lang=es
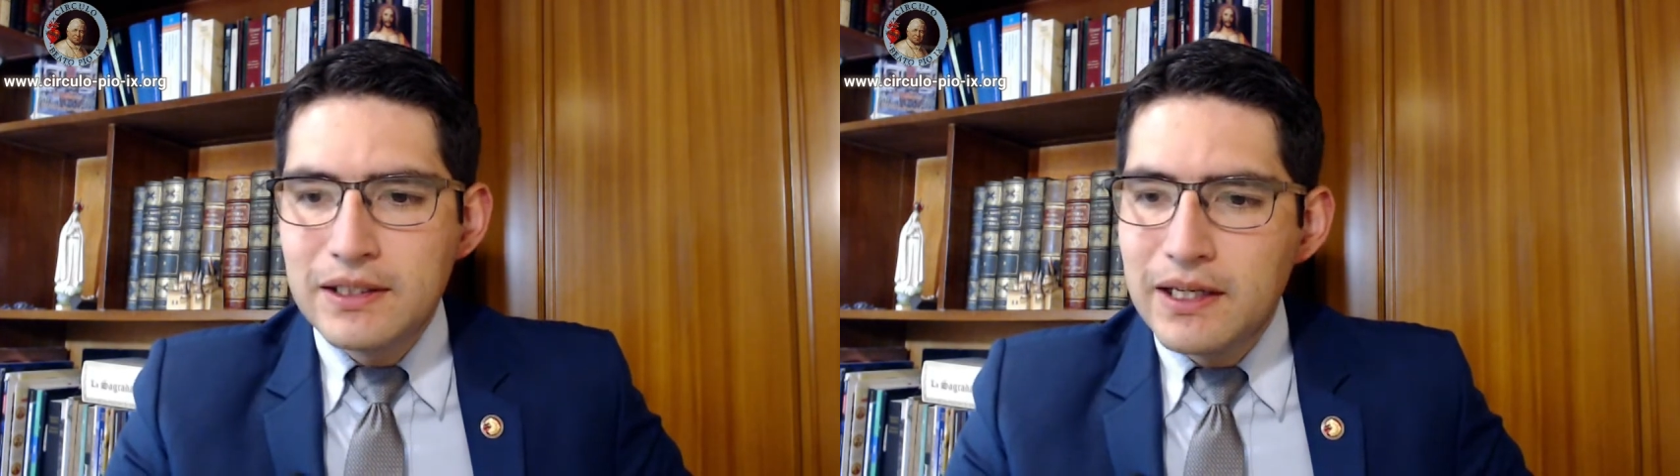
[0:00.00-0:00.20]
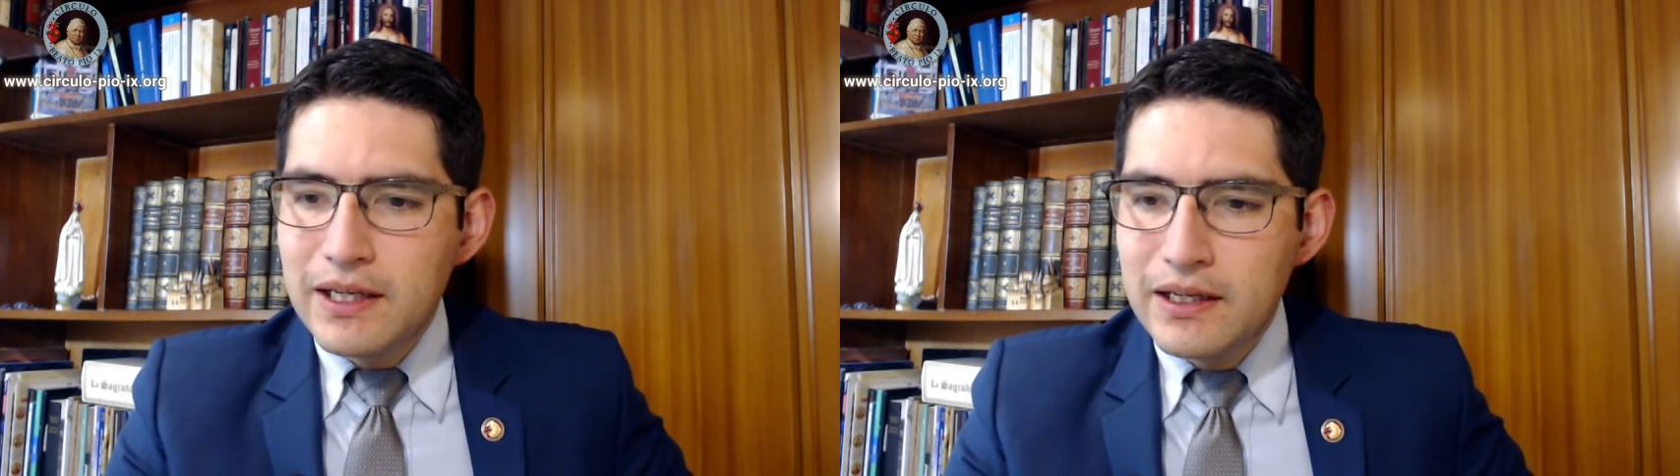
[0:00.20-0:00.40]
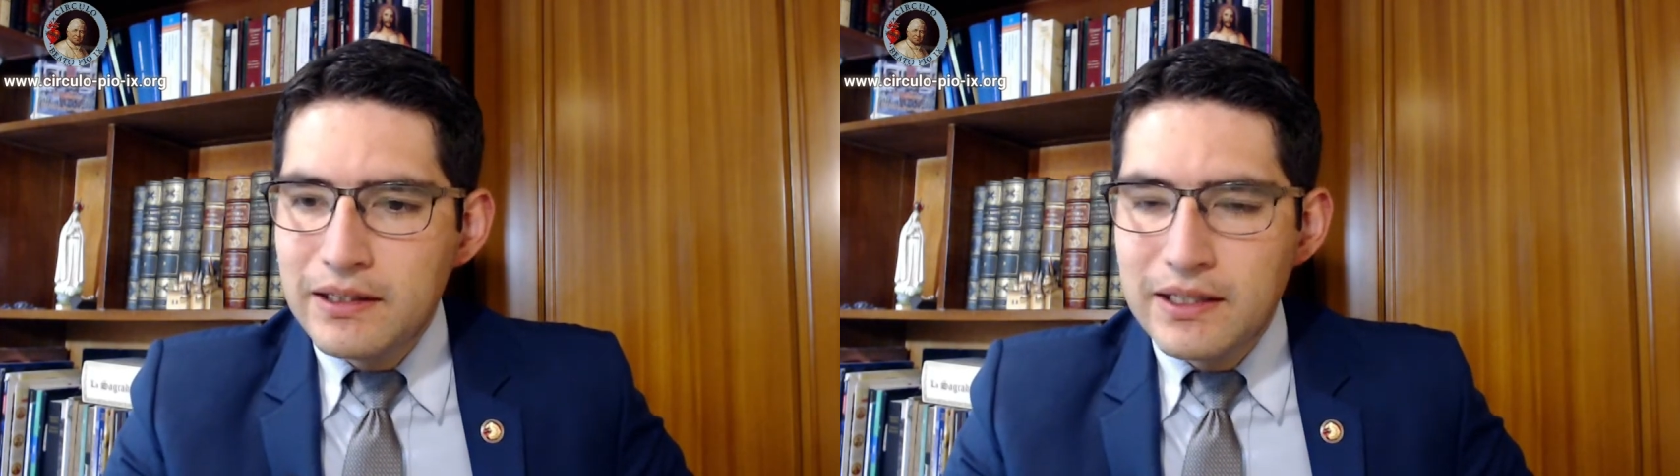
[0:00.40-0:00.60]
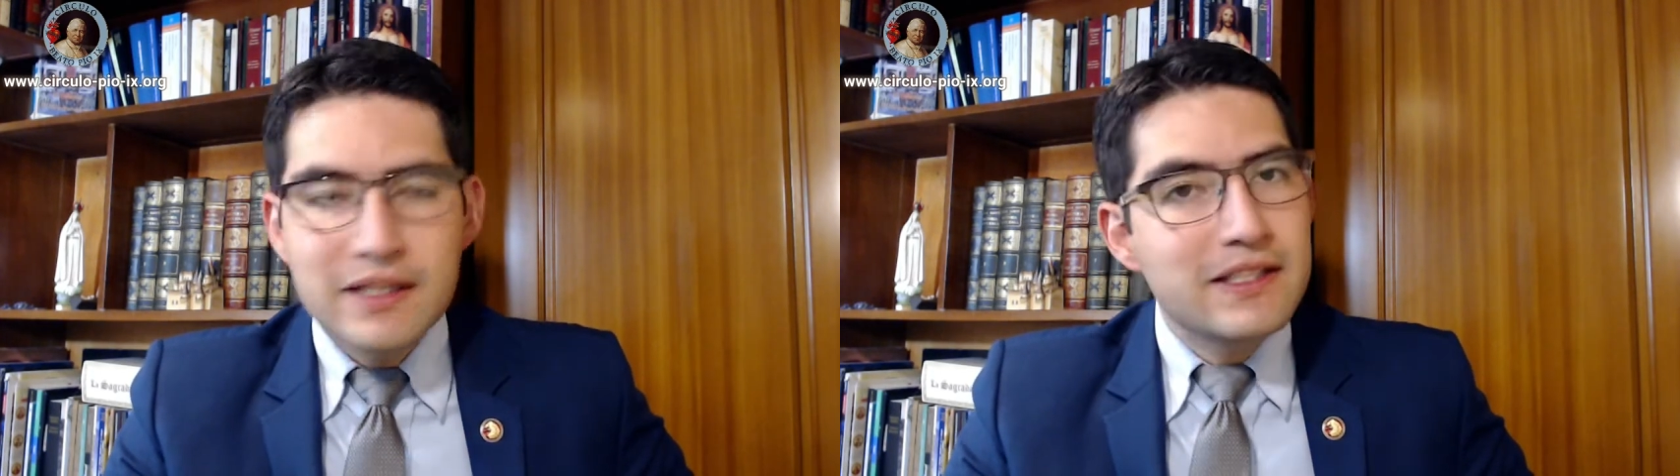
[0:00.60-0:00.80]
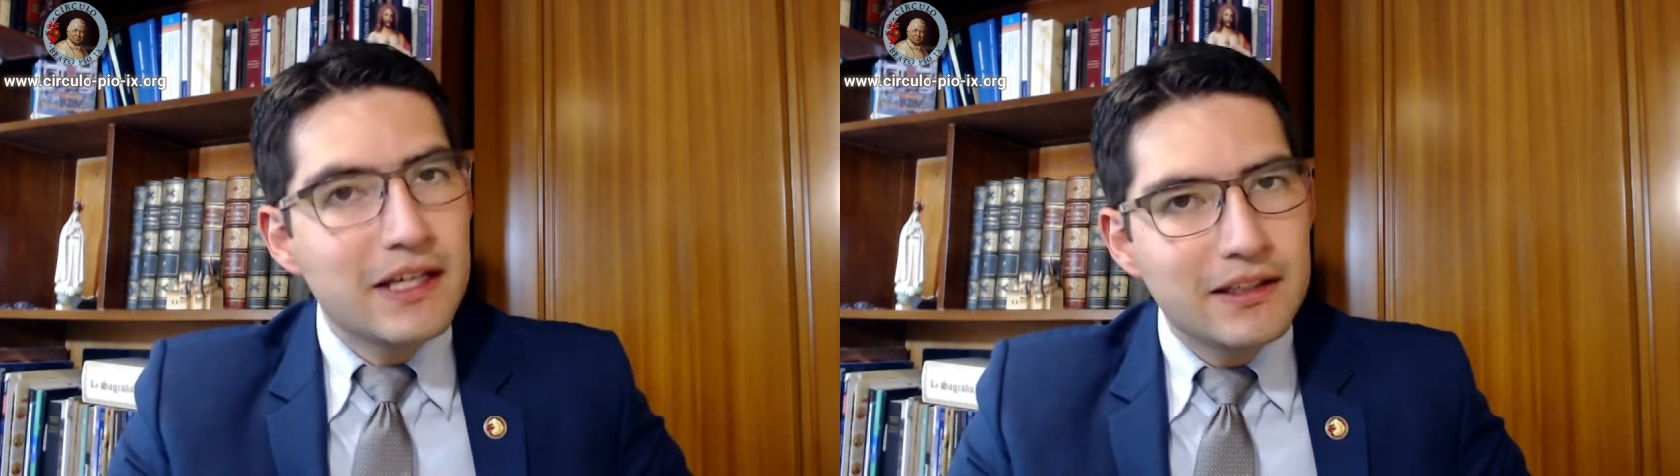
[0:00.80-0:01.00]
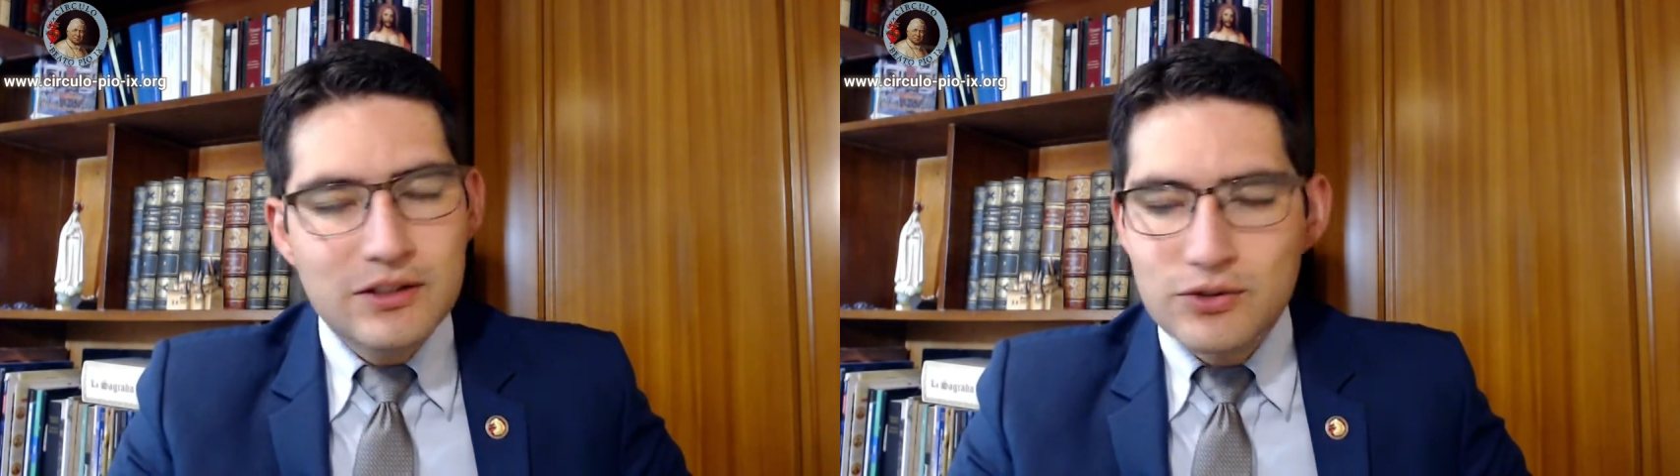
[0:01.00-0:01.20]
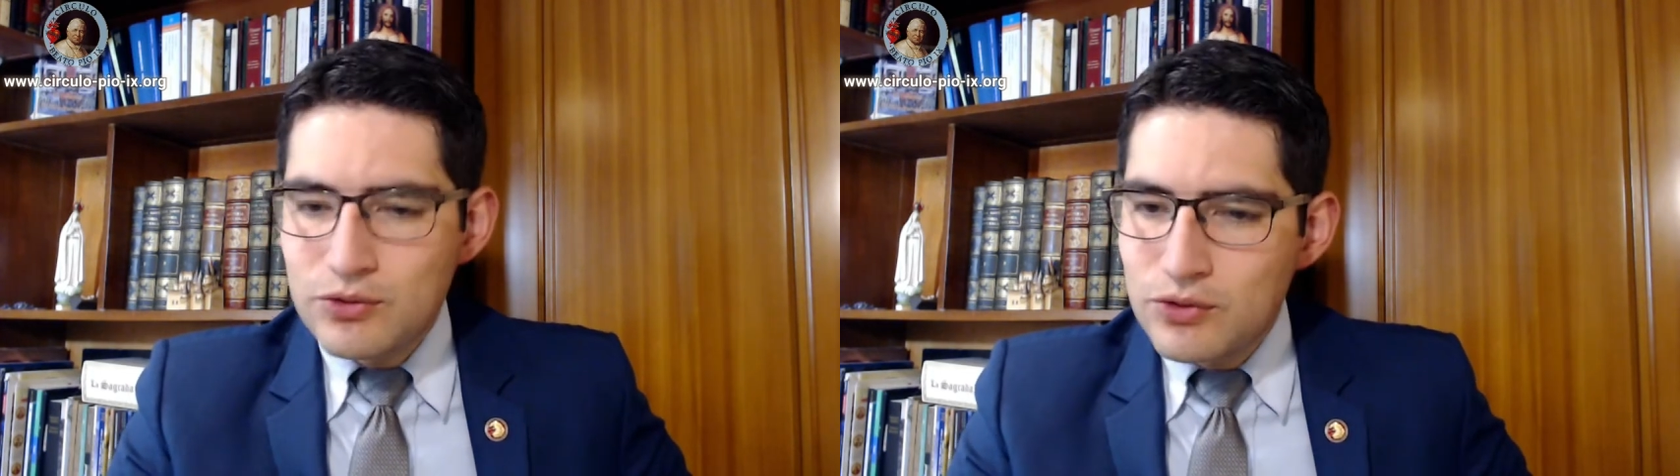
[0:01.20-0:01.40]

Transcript: Qué interesantes sus